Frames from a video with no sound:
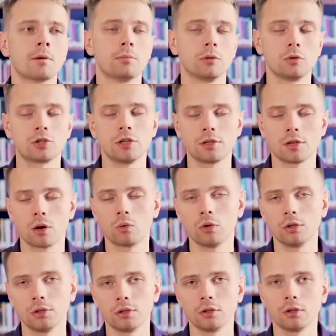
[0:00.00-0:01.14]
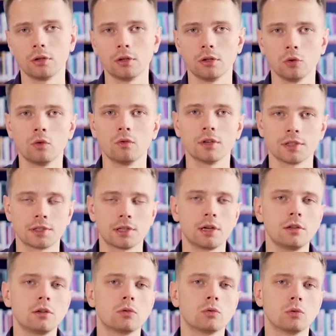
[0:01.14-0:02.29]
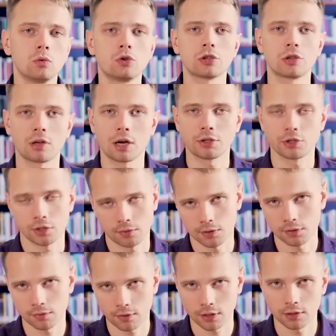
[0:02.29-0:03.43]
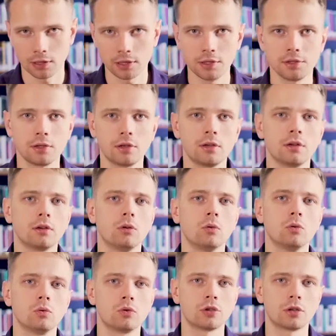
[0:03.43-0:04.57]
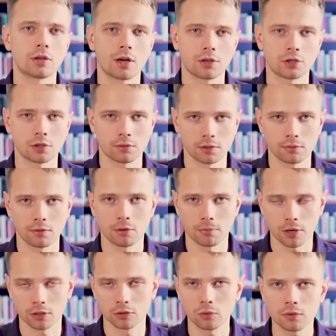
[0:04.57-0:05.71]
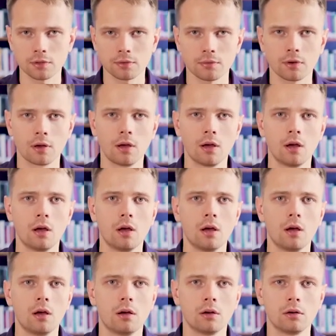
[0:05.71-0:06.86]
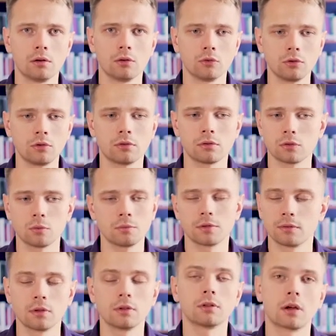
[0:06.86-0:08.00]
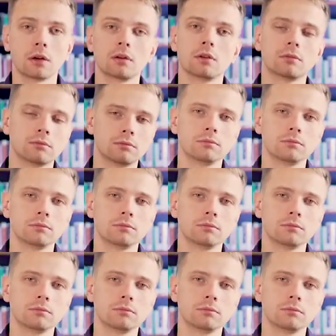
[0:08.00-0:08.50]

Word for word: получить какое-то новое знание, улучшить качество своей аналитики, улучшить качество своих прогнозов. Вот, собственно, так.